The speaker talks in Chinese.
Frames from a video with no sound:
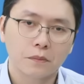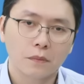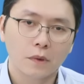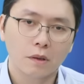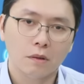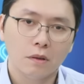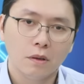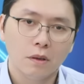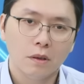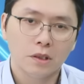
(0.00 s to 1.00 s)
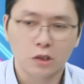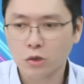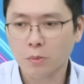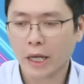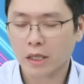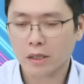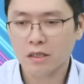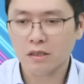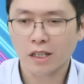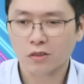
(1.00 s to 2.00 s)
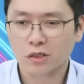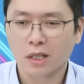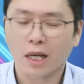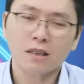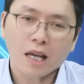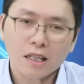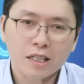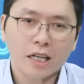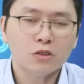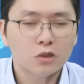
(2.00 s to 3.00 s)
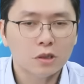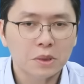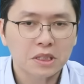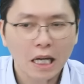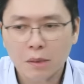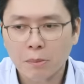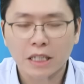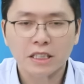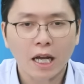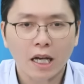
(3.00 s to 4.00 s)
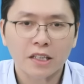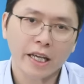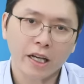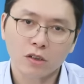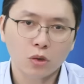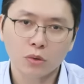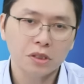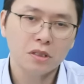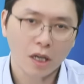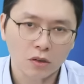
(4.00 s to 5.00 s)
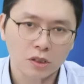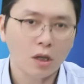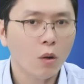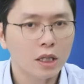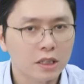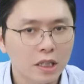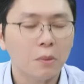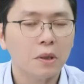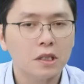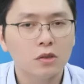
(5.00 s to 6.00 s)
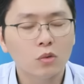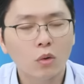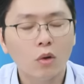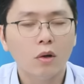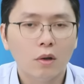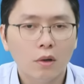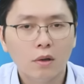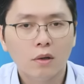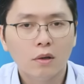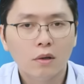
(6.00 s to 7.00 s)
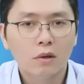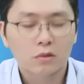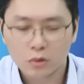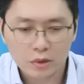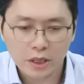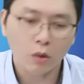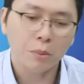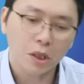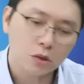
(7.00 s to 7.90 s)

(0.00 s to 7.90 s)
啊！你去买 Intel 的啊，它的良率就那么差，你买下来，你还要重新调整，那花的钱搞不好更多，所以千万不要去